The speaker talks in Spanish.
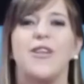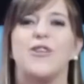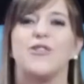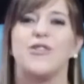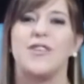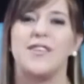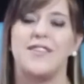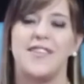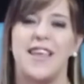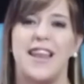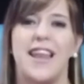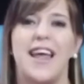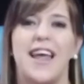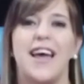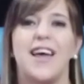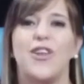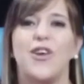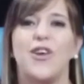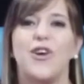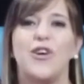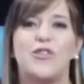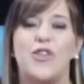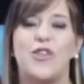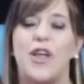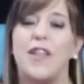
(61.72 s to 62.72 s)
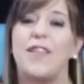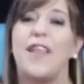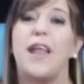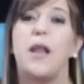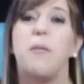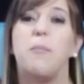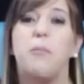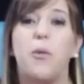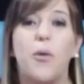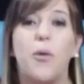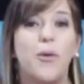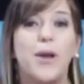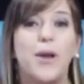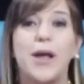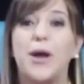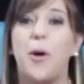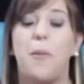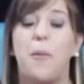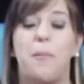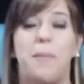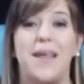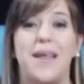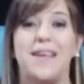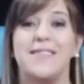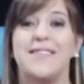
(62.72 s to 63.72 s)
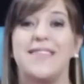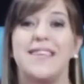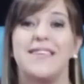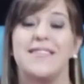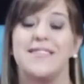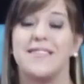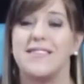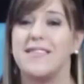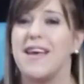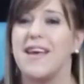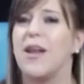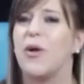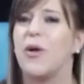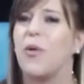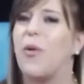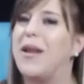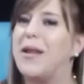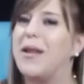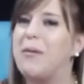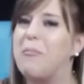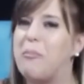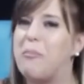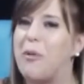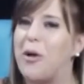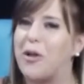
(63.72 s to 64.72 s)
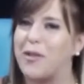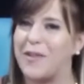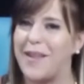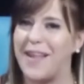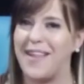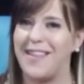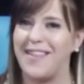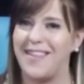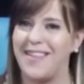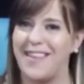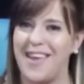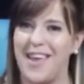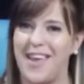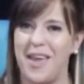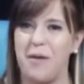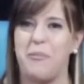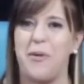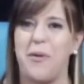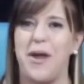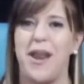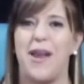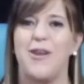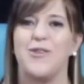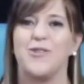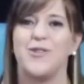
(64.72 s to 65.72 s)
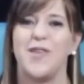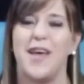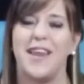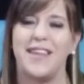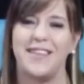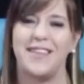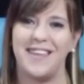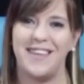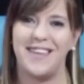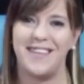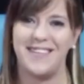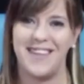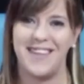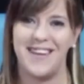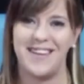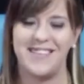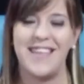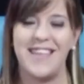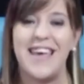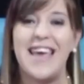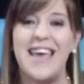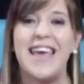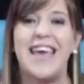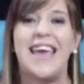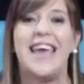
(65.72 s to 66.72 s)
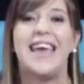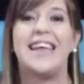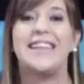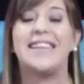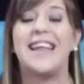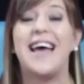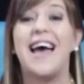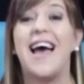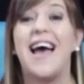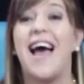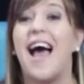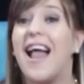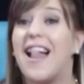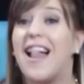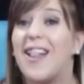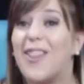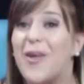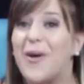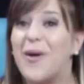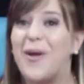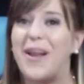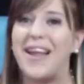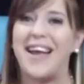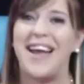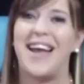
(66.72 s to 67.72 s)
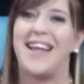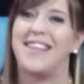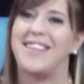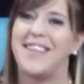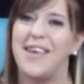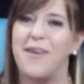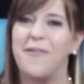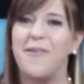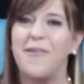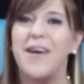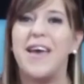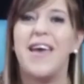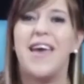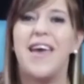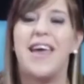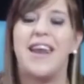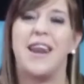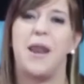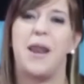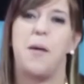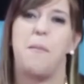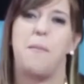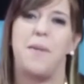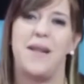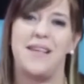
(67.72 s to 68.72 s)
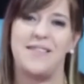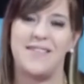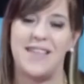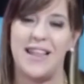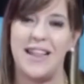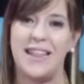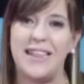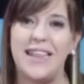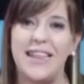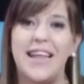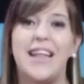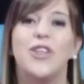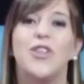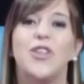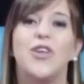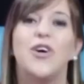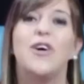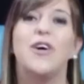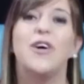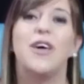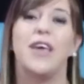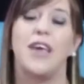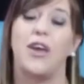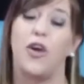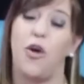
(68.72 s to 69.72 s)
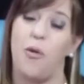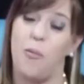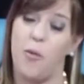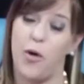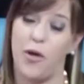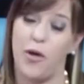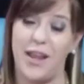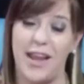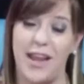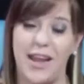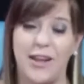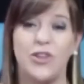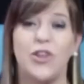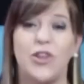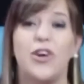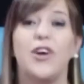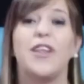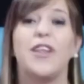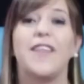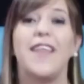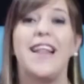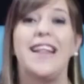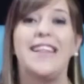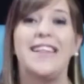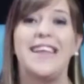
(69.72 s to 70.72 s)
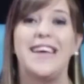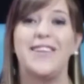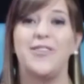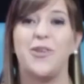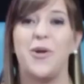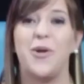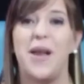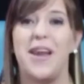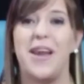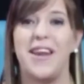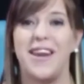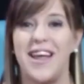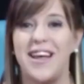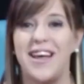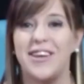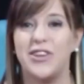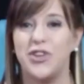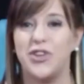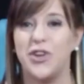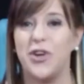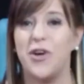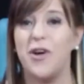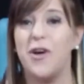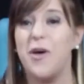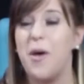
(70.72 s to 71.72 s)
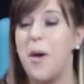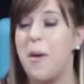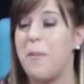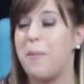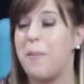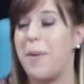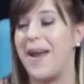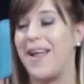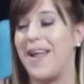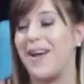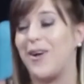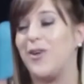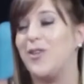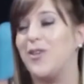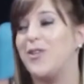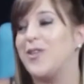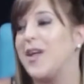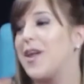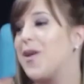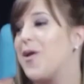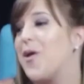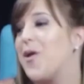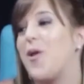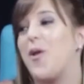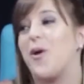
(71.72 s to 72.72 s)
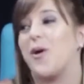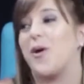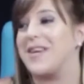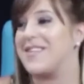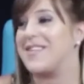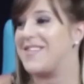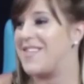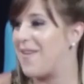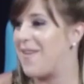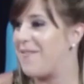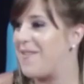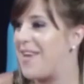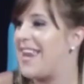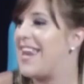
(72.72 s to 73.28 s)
de los escenarios, del público presencial, cuán importante es para los artistas. Está Aldo El Jatib representando y como director del Teatro El Rayo para contarnos lo que se